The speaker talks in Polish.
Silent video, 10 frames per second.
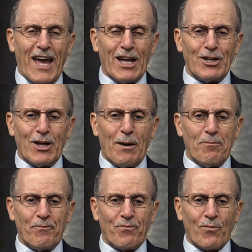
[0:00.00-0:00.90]
Um,
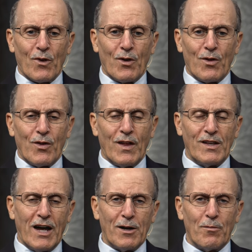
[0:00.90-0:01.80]
zmarł
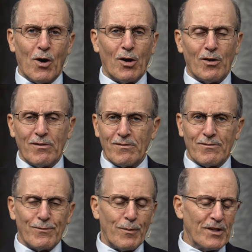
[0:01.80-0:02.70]
jako
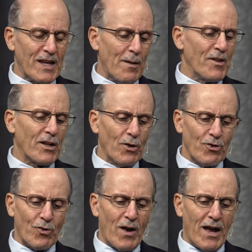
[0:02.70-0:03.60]
męczennik i kiedy tylko
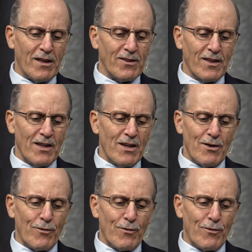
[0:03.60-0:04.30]
zamknął oczy,